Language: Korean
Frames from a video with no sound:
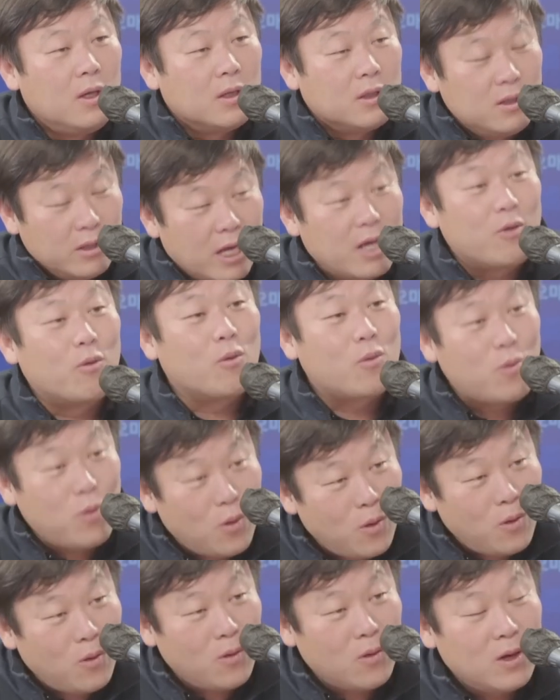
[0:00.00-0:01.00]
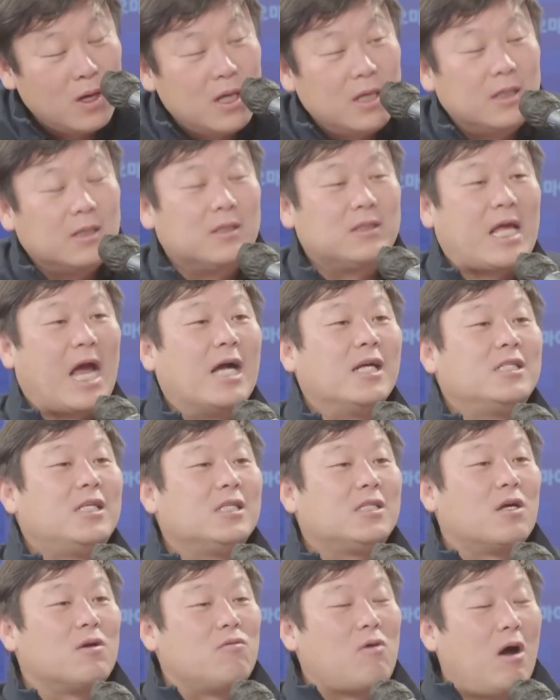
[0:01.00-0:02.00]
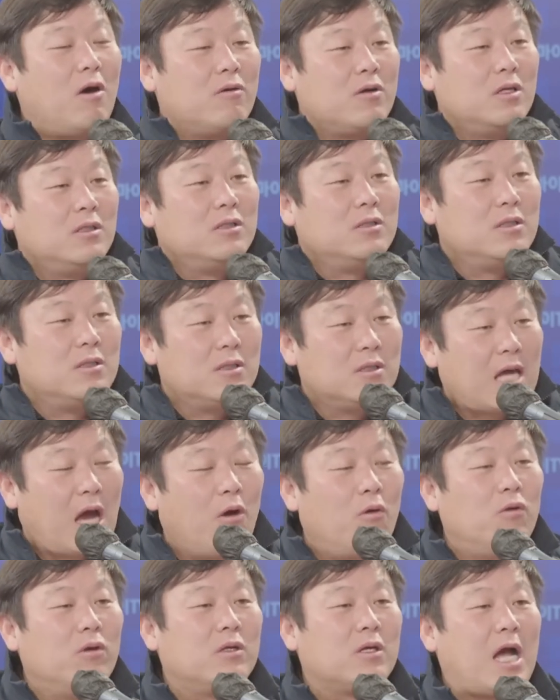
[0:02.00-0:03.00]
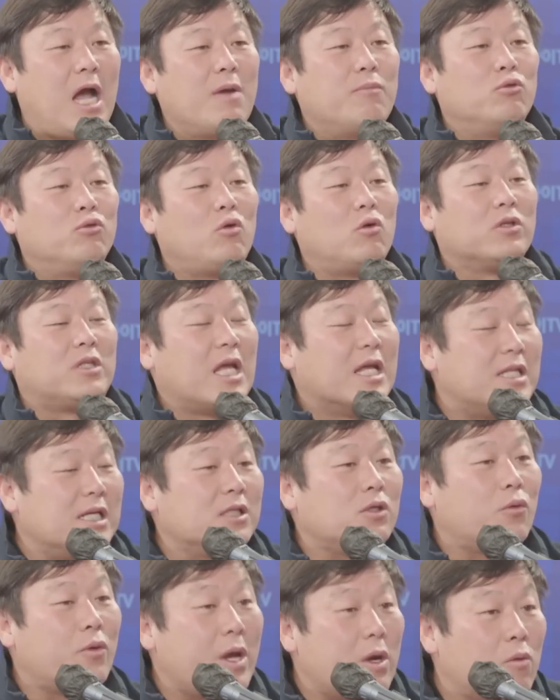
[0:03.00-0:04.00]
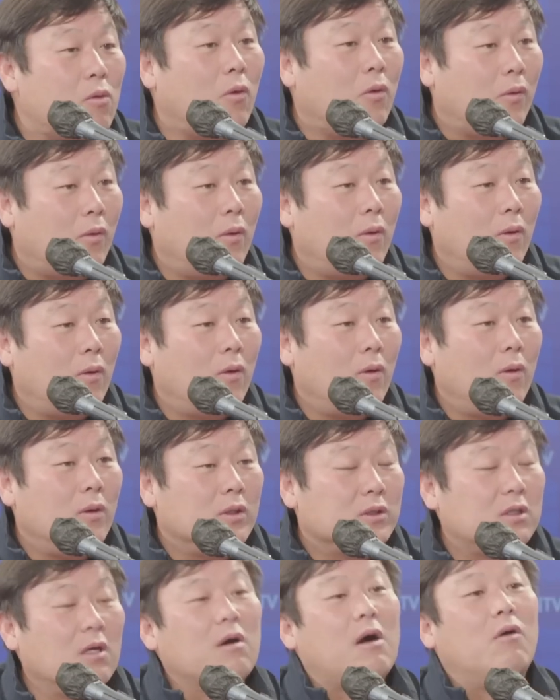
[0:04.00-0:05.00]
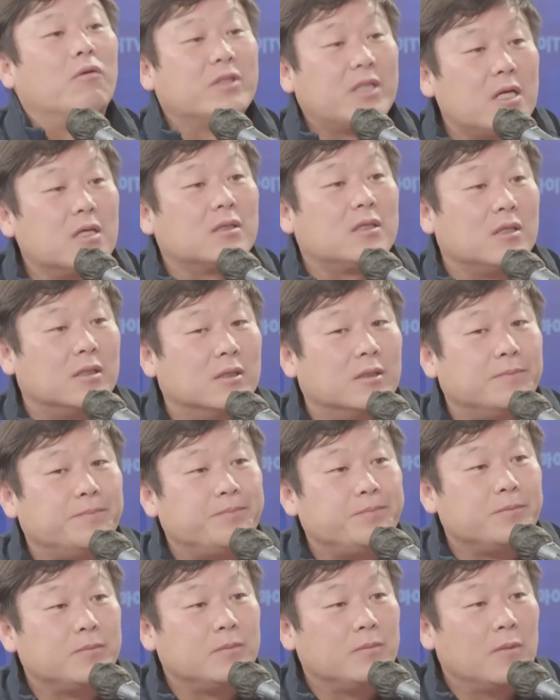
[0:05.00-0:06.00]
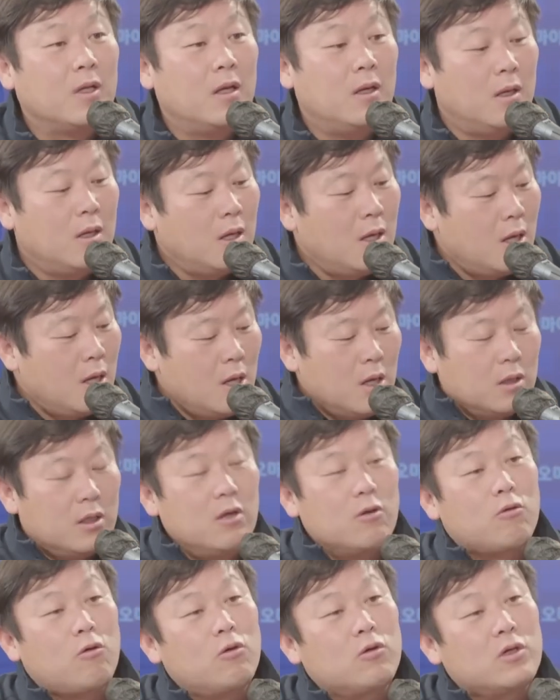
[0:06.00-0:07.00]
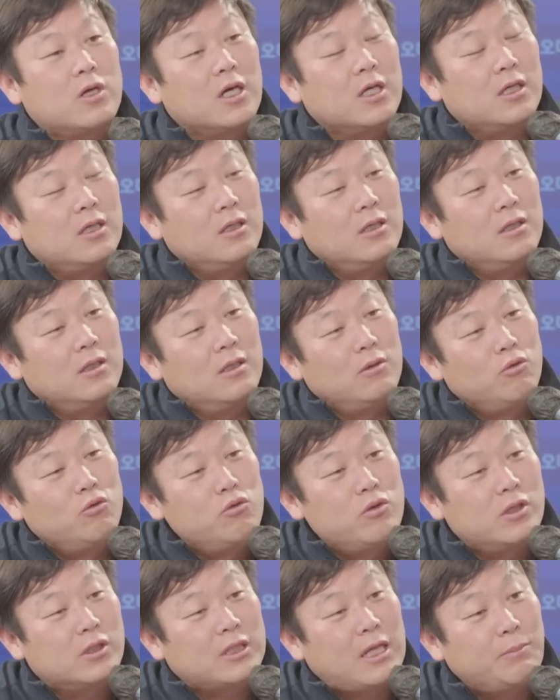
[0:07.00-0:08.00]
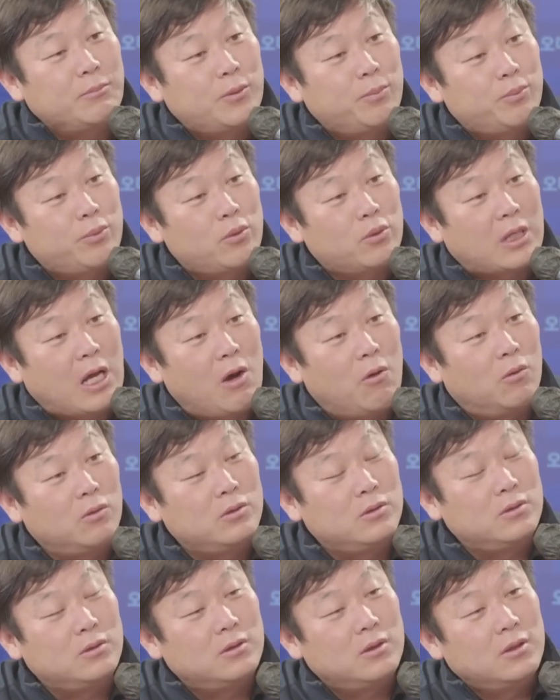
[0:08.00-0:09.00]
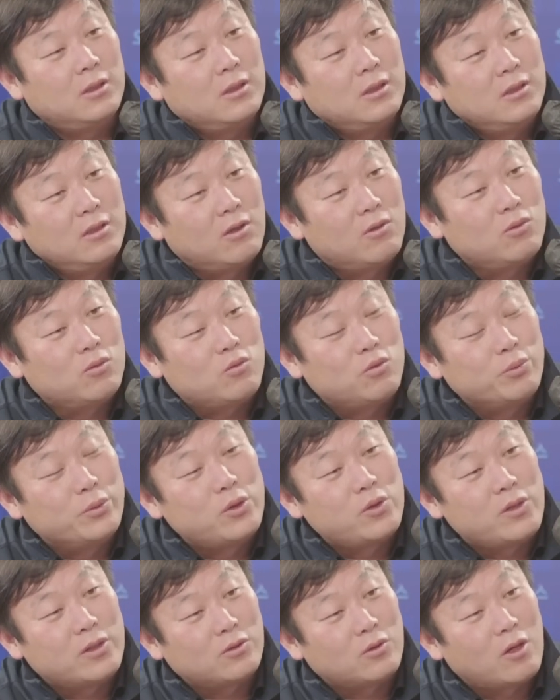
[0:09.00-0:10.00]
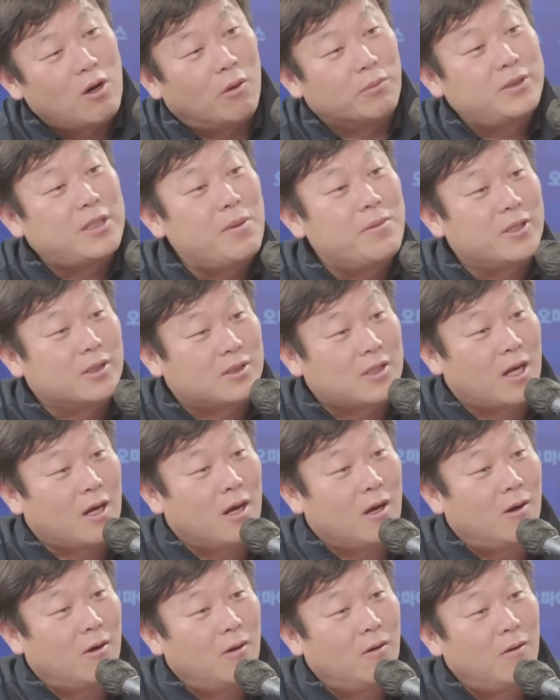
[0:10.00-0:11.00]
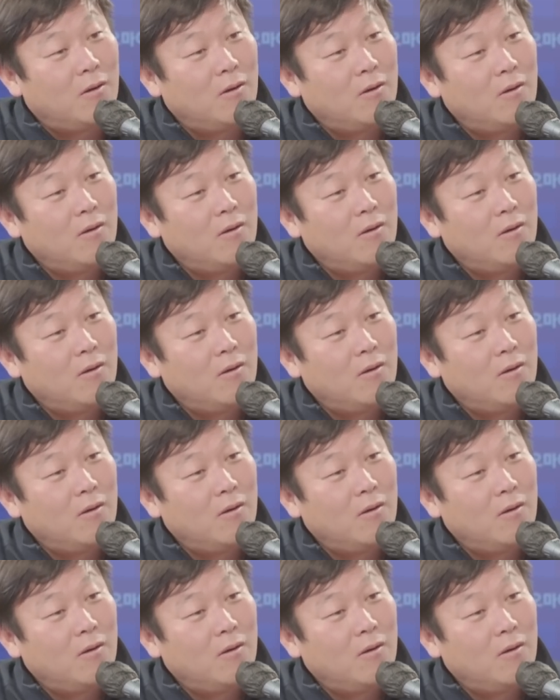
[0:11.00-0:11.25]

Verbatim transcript: 그래놓고 당시에 전광훈은 당원 가입 운동을 대대적으로 했고 음. 전광훈 세력들은 그리고 그게 룰을 삼십 퍼센트 당원 여론 국민 여론조사를 없애버렸잖아요.